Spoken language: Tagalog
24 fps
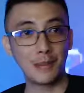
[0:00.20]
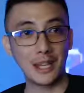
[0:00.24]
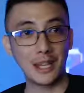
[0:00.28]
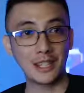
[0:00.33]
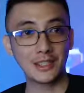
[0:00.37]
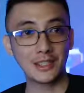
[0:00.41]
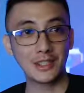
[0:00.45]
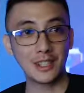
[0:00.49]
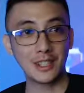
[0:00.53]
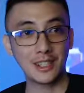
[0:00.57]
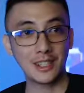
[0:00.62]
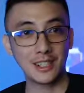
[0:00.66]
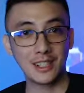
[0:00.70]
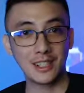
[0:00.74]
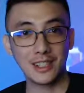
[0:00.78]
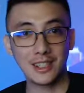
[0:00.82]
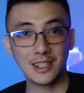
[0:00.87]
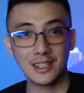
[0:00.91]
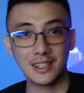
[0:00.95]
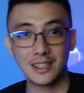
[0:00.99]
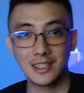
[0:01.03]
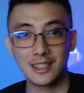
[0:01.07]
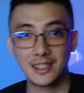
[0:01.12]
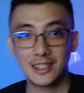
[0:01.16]
Hello,
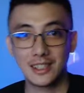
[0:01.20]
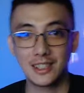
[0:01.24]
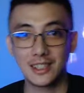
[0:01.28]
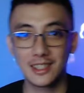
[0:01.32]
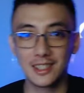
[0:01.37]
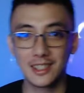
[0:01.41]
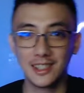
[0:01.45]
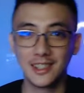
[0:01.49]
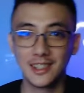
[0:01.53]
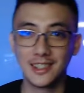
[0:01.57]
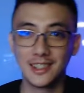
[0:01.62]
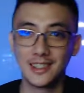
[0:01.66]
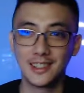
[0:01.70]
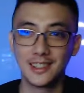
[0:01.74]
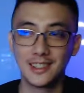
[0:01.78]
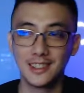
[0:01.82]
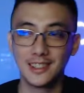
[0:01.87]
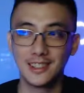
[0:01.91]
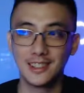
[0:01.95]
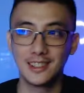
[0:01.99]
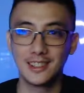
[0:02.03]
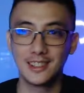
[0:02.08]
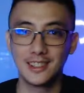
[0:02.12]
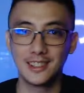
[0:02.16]
hello, good
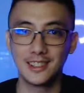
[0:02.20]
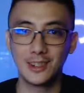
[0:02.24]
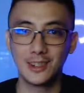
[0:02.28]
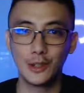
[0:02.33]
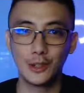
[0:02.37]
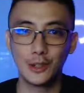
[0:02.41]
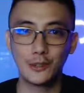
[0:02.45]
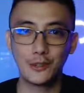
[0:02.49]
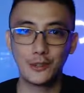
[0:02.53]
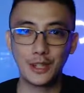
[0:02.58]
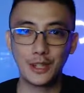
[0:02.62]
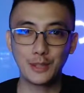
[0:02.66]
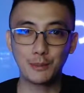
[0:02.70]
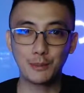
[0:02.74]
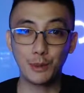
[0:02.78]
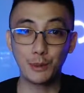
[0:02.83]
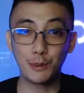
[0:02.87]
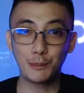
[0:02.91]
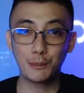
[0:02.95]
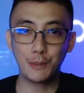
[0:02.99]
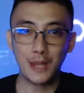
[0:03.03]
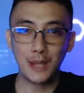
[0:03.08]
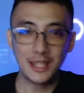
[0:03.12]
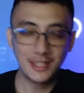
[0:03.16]
evening.
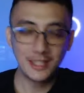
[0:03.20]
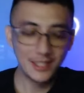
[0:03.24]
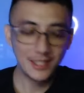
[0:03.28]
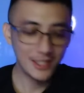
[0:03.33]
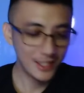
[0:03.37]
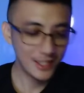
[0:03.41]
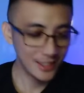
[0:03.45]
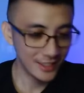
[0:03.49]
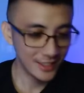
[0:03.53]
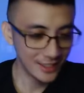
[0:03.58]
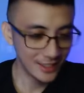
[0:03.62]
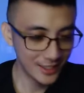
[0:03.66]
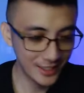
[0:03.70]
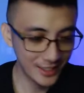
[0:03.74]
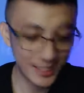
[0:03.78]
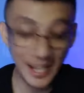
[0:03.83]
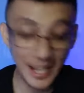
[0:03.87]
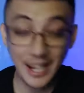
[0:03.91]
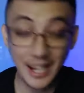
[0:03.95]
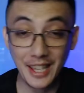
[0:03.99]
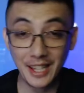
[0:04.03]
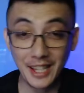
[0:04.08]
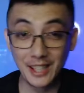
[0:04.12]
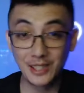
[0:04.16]
Hello.
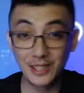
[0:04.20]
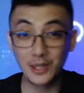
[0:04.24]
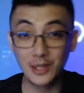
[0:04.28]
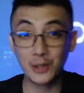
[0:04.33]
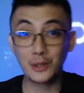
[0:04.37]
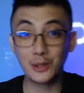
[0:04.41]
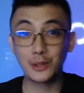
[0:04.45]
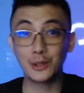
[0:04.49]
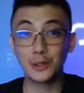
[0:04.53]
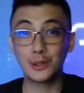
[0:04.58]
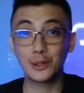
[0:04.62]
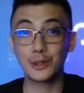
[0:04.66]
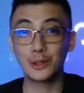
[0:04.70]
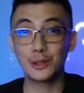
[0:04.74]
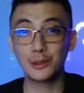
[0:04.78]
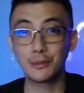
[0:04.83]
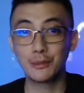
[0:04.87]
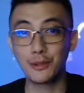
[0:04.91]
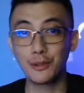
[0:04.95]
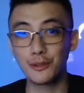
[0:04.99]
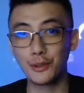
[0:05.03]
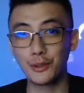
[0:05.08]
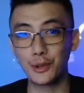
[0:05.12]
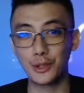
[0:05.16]
Yan.
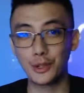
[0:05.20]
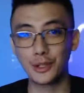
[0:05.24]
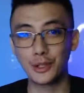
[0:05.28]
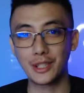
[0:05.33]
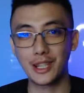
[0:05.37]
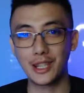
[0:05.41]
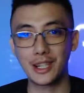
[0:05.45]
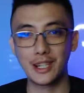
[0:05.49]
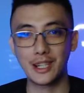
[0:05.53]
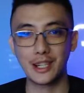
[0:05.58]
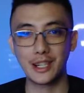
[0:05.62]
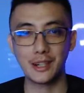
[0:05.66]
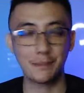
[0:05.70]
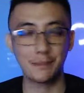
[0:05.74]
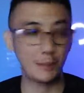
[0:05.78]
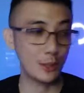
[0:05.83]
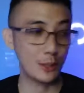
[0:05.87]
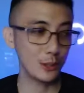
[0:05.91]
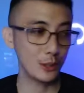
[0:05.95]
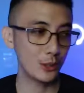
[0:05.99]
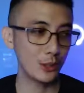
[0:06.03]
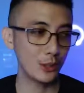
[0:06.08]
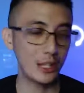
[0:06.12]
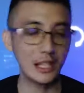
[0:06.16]
So,
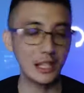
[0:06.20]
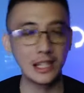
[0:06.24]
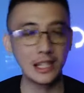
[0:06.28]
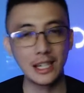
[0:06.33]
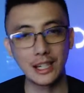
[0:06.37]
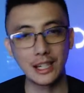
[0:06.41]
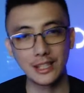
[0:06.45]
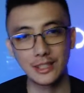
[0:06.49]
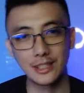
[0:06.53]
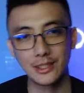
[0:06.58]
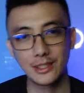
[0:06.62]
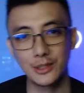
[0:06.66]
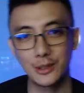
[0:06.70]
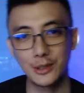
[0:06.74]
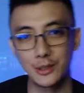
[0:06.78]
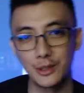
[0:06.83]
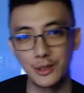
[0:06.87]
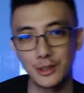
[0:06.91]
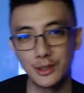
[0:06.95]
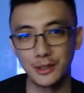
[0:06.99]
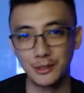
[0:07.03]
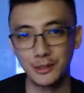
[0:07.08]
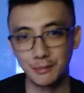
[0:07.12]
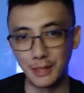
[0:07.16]
medyo
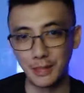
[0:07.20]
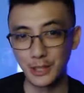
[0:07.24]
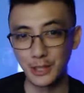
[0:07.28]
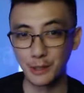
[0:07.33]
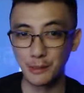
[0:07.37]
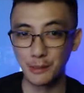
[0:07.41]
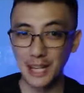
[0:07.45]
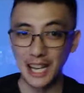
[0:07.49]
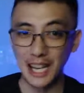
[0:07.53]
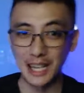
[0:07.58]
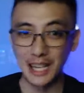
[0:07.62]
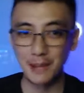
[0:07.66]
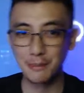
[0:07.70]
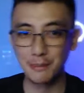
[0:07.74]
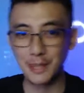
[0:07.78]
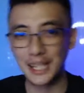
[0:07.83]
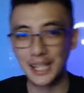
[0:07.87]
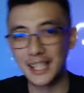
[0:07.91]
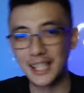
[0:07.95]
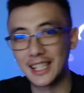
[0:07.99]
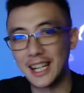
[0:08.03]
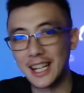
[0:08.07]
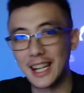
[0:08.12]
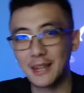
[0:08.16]
kinakapa ko pa yung
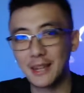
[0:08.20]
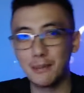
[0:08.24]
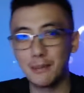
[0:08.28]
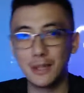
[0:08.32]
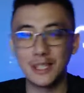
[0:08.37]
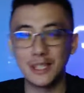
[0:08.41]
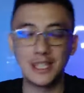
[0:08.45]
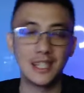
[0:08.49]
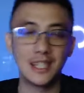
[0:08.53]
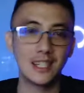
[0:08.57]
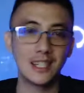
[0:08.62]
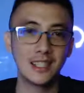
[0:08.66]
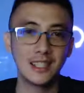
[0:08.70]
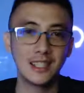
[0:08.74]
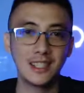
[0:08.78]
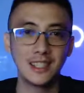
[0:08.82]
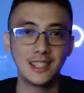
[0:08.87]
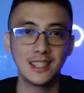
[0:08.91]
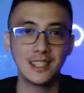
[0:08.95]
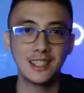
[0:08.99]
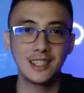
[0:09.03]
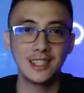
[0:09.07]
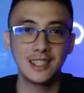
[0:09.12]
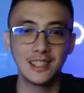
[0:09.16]
Facebook Live on
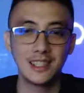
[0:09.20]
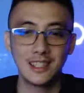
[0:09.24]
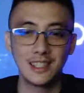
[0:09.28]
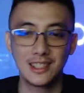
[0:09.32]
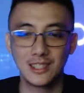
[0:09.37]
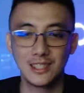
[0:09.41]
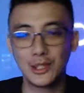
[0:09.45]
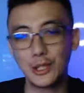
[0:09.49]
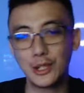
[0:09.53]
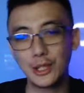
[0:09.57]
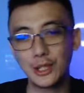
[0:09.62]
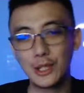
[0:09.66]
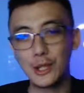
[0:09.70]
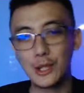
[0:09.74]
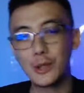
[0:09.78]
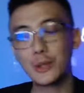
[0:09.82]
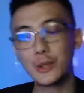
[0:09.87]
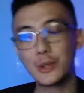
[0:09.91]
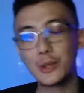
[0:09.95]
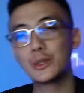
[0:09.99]
managing uh,